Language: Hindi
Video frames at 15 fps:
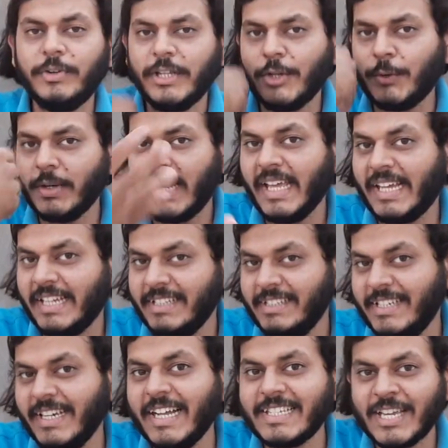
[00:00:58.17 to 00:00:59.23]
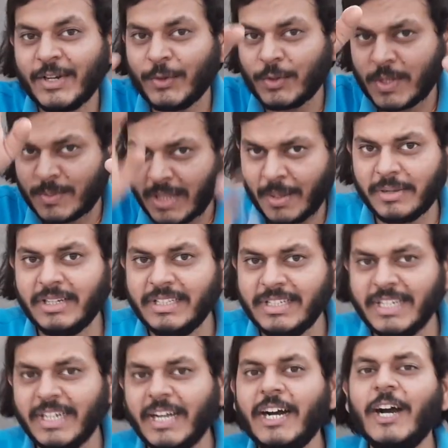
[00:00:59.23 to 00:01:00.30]
वीडियो को लाइक कर दीजिएगा चैनल को सब्सक्राइब कर
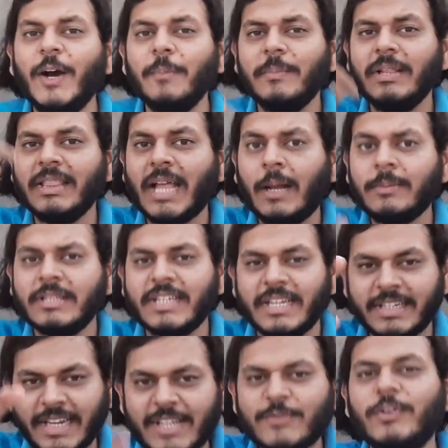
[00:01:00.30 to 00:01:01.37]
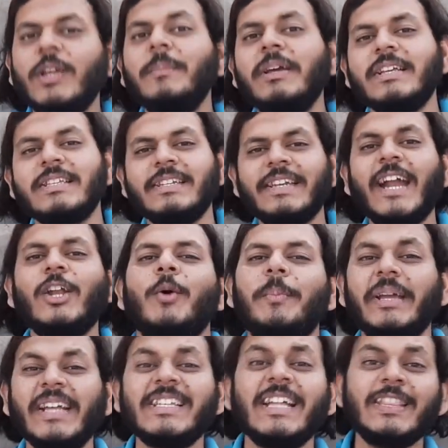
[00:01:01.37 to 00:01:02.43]
दीजिएगा हम मिलते हैं आपसे नेक्स्ट वीडियो में किसी नए टॉपिक
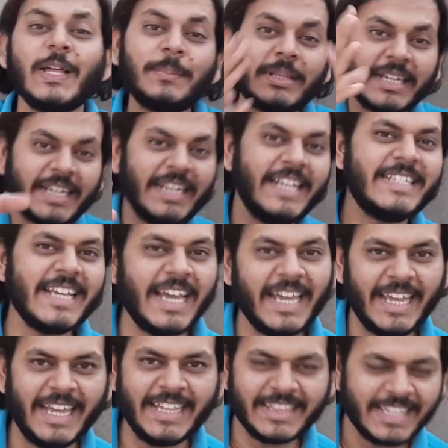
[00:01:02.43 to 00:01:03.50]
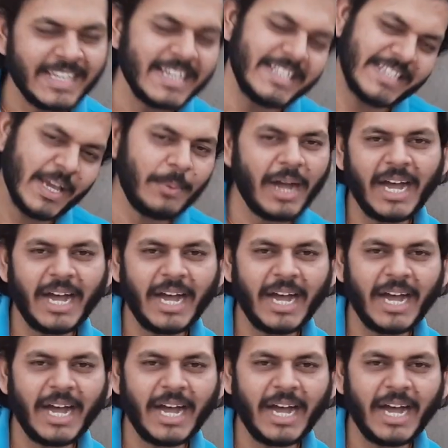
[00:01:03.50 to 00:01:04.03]
के साथ तब तक के लिए जय हिंद जय